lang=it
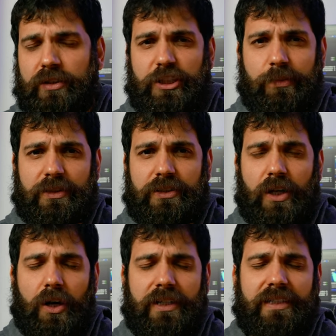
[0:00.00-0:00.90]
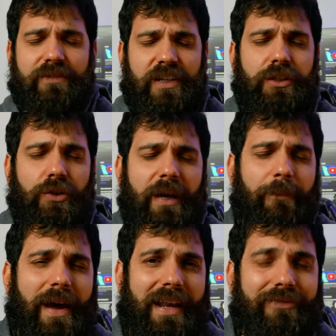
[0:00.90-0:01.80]
anticipazioni di video che
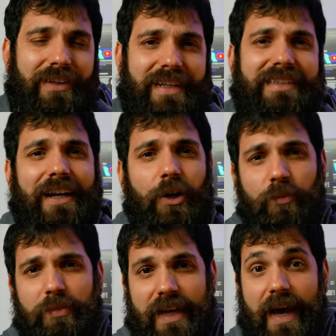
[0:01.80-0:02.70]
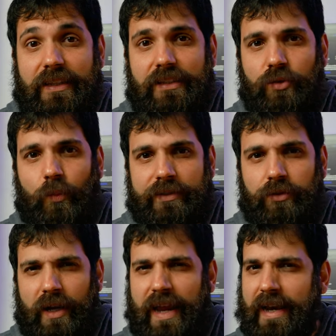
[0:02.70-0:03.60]
poi alla fine saranno pubblicati su
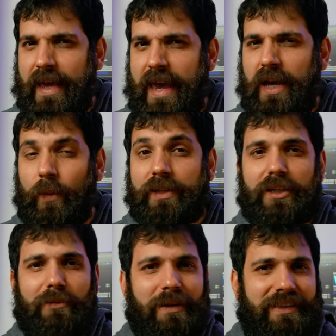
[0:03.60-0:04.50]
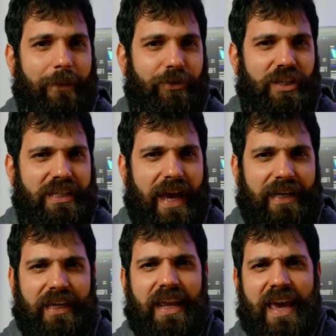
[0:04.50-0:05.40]
questo canale e quindi non perdiamoci in
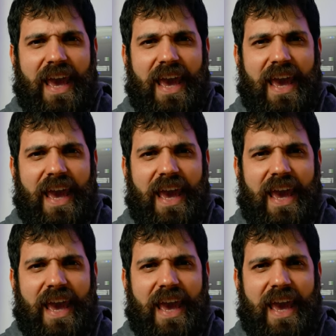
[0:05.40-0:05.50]
chiacchiere